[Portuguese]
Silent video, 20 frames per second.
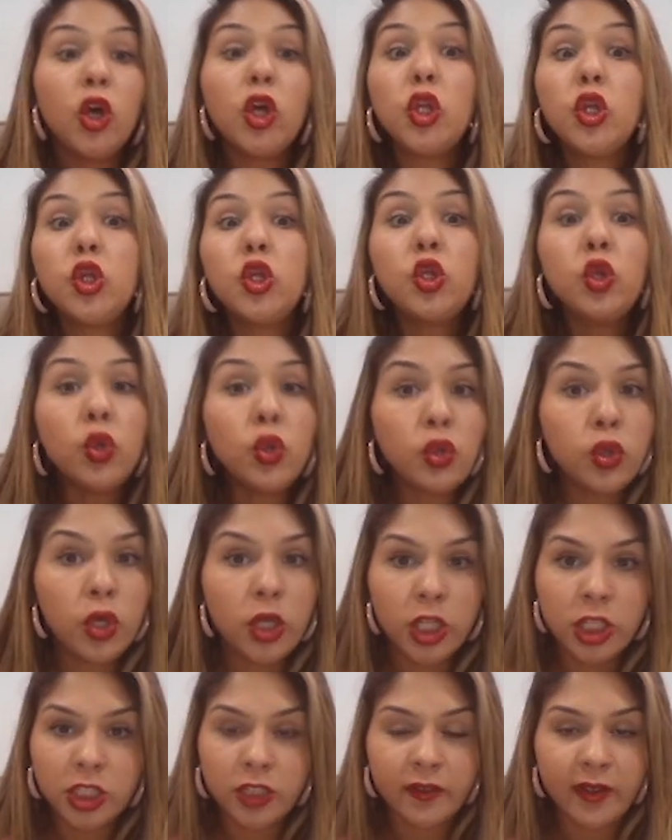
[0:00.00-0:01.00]
tudo que
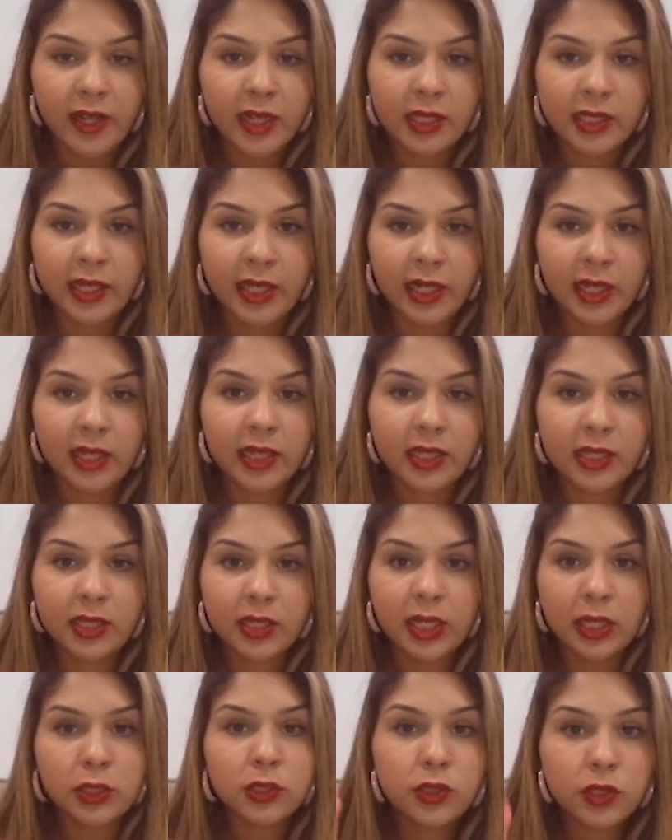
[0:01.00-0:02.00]
tiver na tela
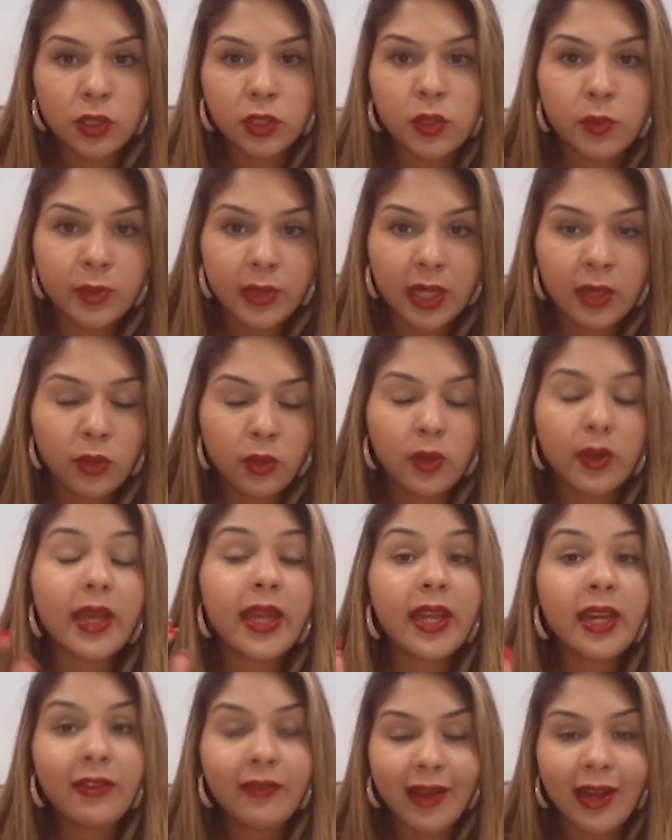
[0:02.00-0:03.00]
do seu computador,
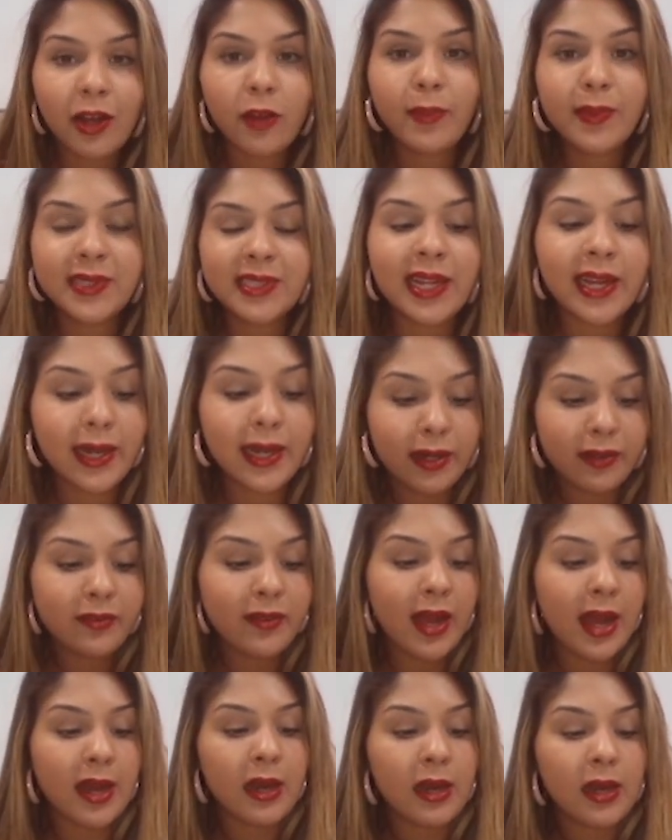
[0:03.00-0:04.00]
ele vai começar a
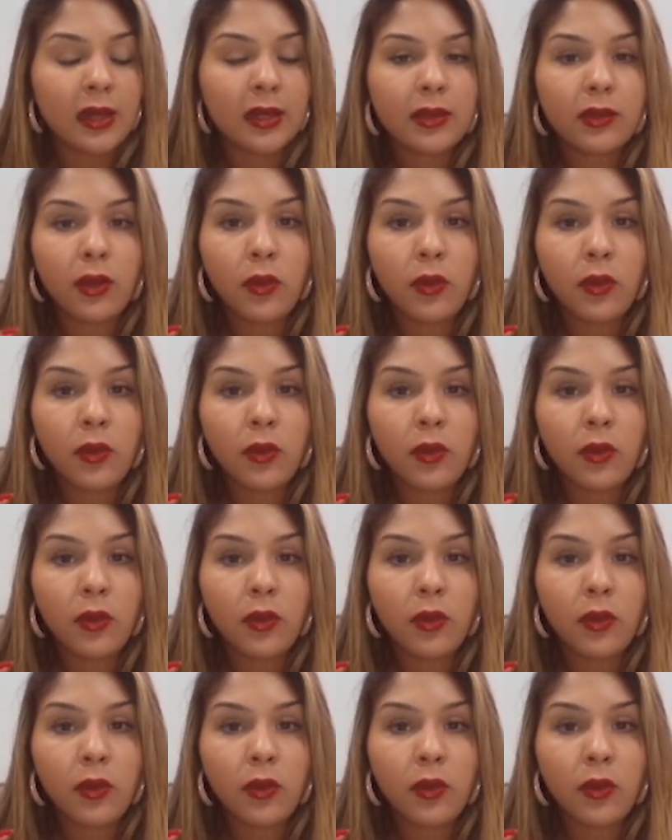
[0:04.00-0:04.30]
gravar. Então, o